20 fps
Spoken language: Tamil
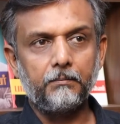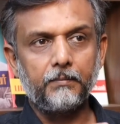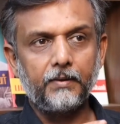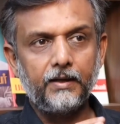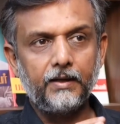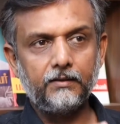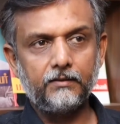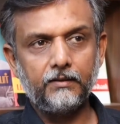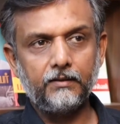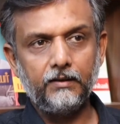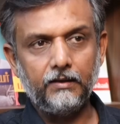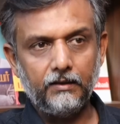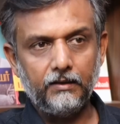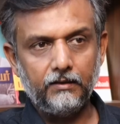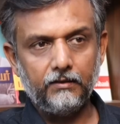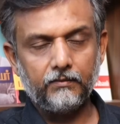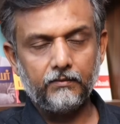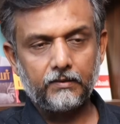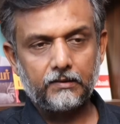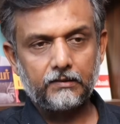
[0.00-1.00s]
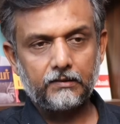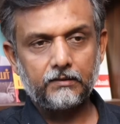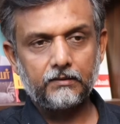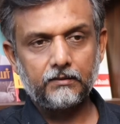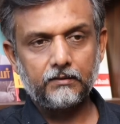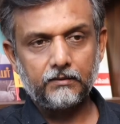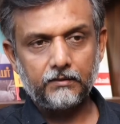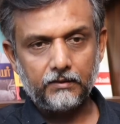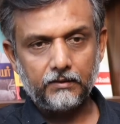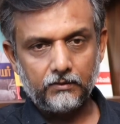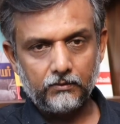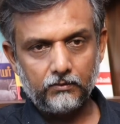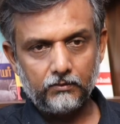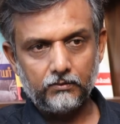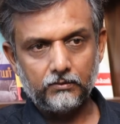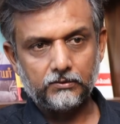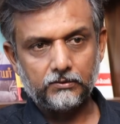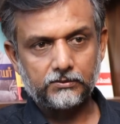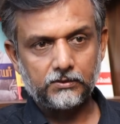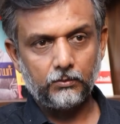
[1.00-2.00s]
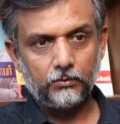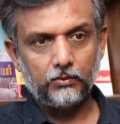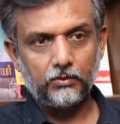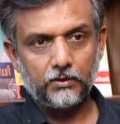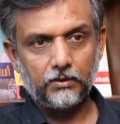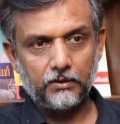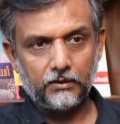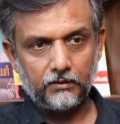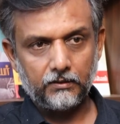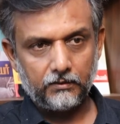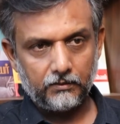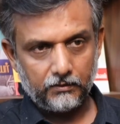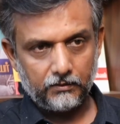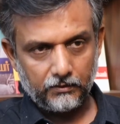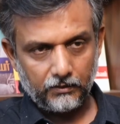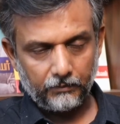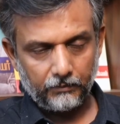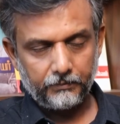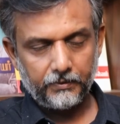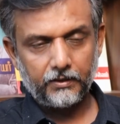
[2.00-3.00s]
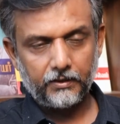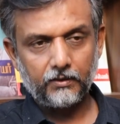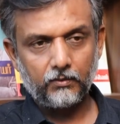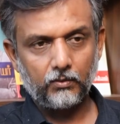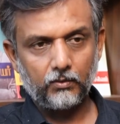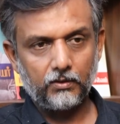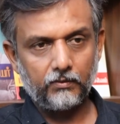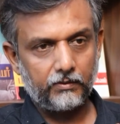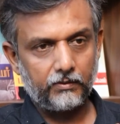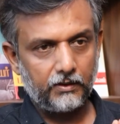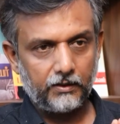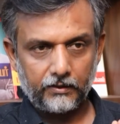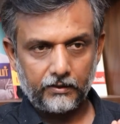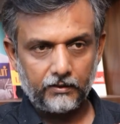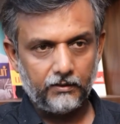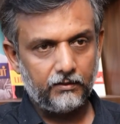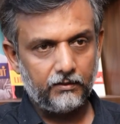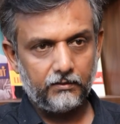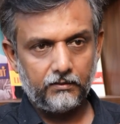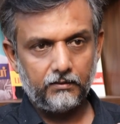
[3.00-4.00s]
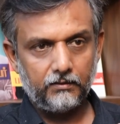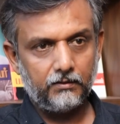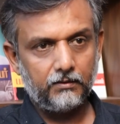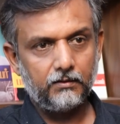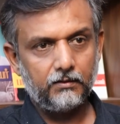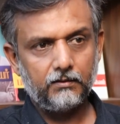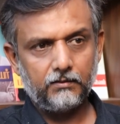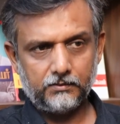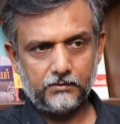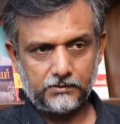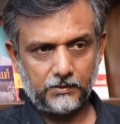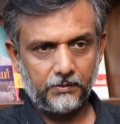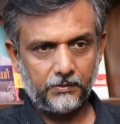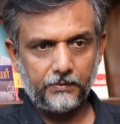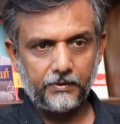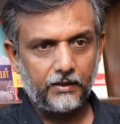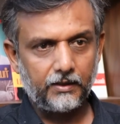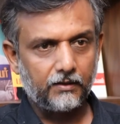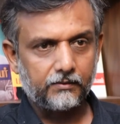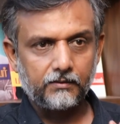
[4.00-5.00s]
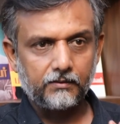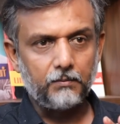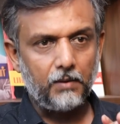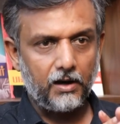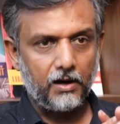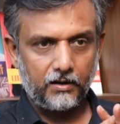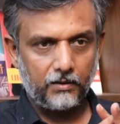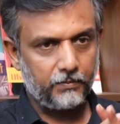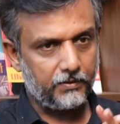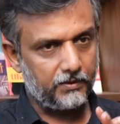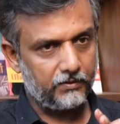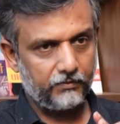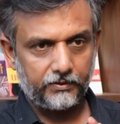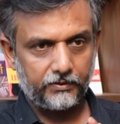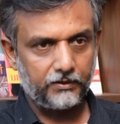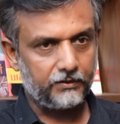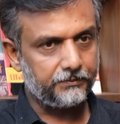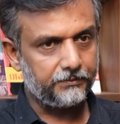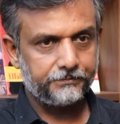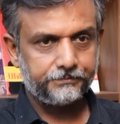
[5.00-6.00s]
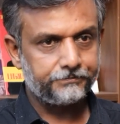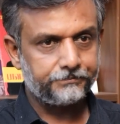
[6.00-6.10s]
மைத்தி வந்து இந்து சமூக நம்பிக்கை கொண்டவர்களாக சமீப காலத்தில் மாற்றப்பட்டவர்கள்